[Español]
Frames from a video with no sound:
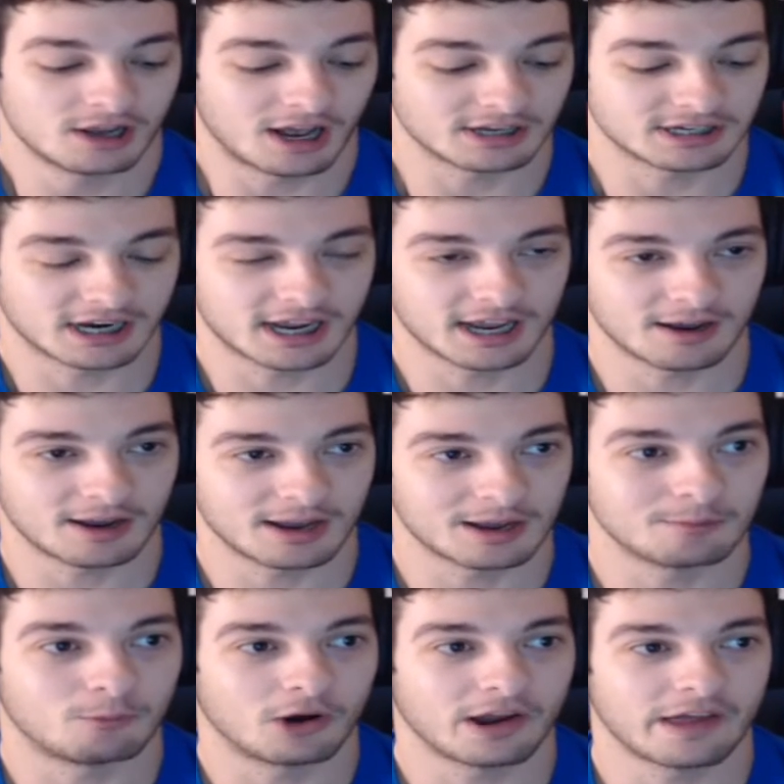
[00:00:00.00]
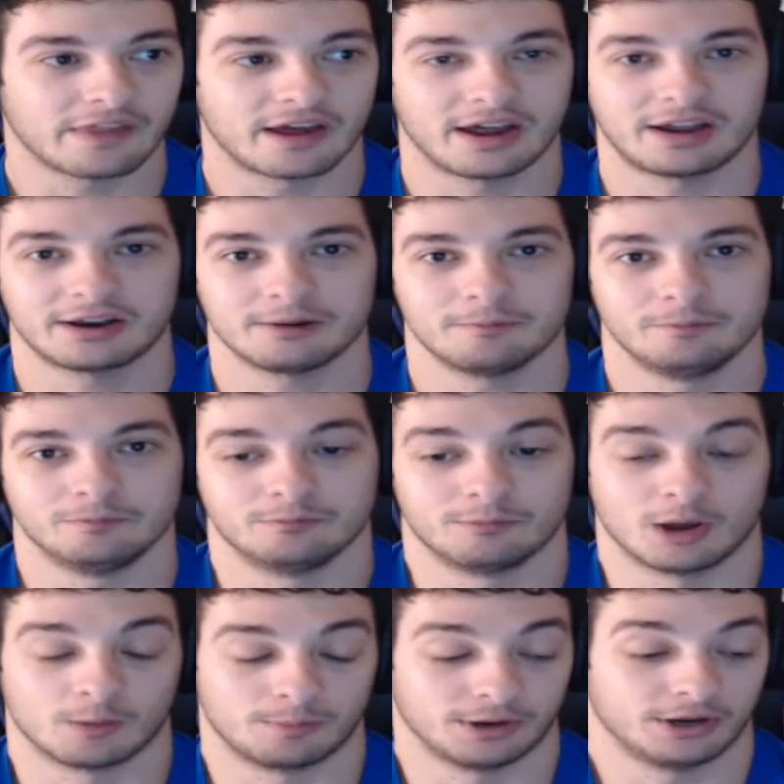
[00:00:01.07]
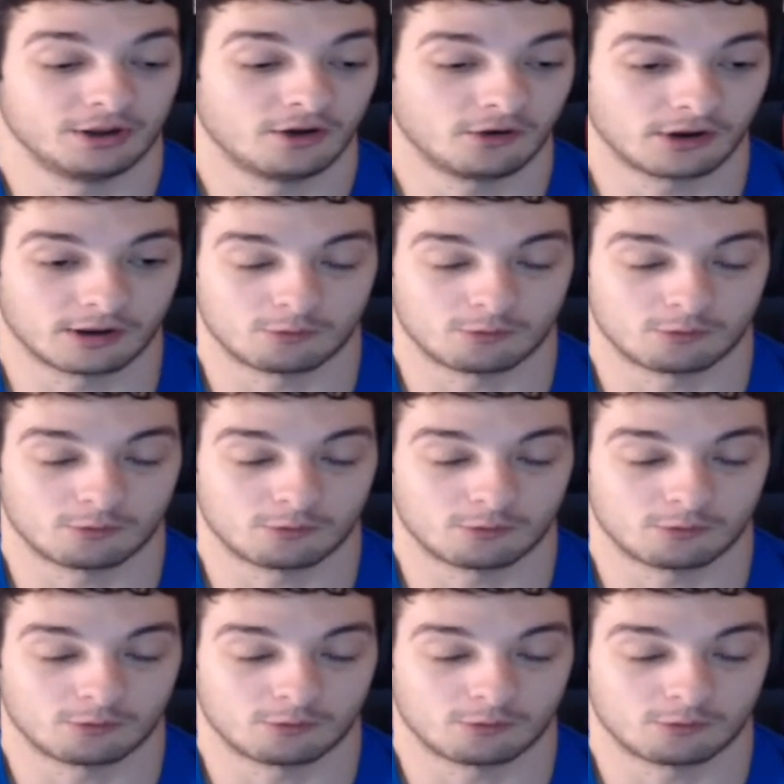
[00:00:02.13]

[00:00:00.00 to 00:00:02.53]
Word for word: Así que voy a dar mi opinión,